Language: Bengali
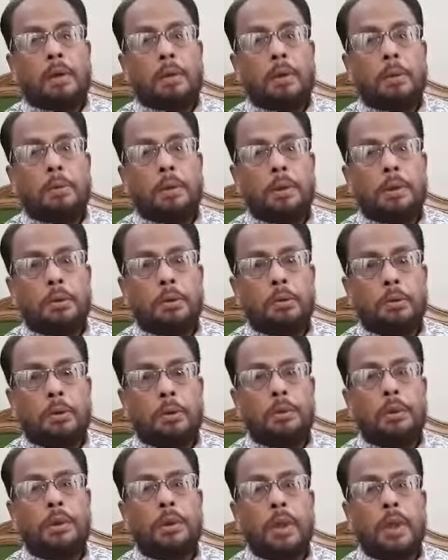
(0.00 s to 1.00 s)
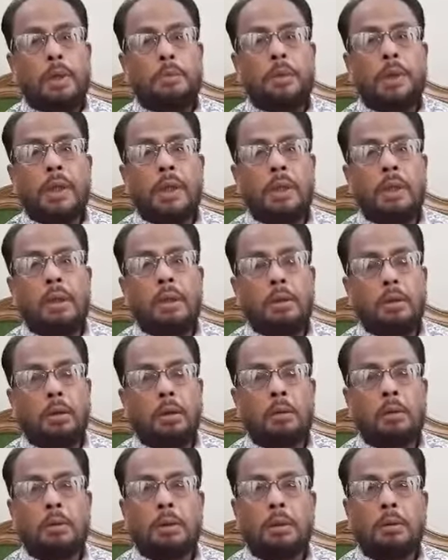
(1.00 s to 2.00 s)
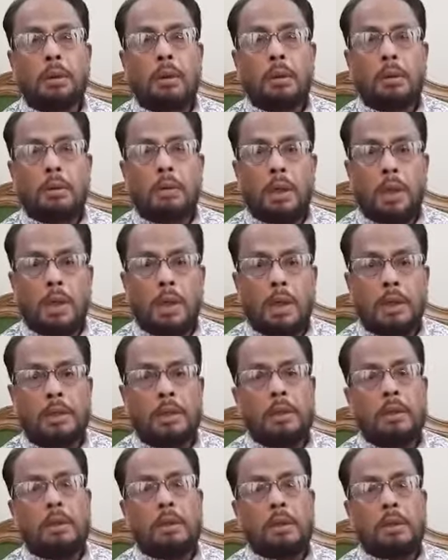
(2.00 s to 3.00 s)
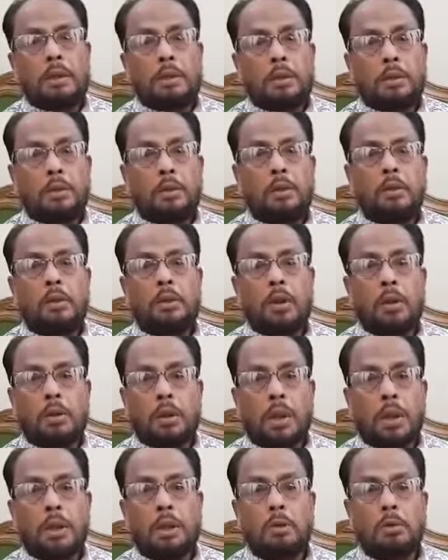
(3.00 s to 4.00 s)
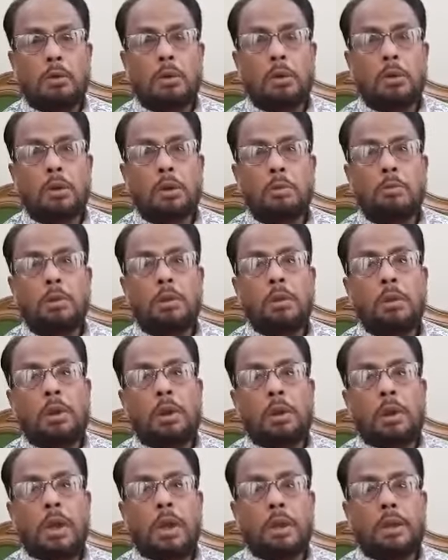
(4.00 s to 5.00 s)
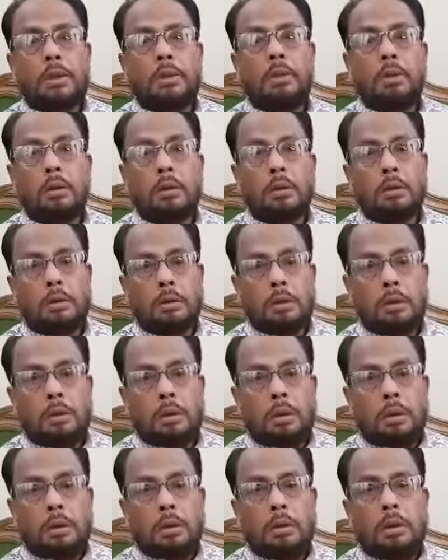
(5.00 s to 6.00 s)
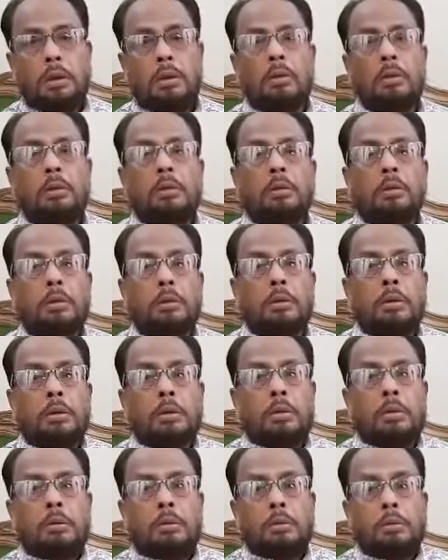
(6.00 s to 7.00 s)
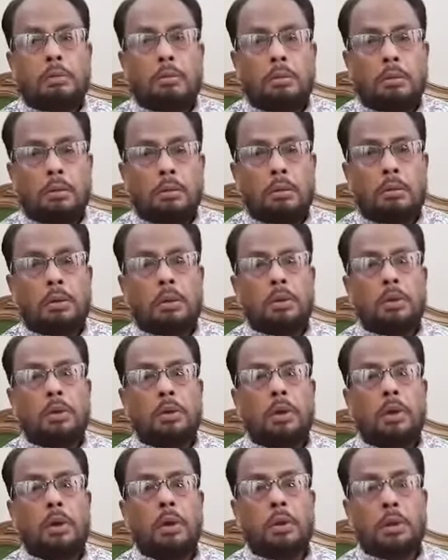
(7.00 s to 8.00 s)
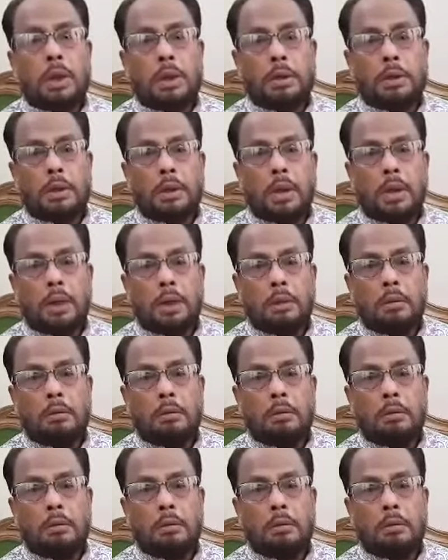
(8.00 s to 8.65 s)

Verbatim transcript: তবে দুটো বিষয়ে আমি এখানে লক্ষ্য দেওয়া রাখার জন্য সরকারকে অনুরোধ করব একটি হলো যেন জটিলতা যেটা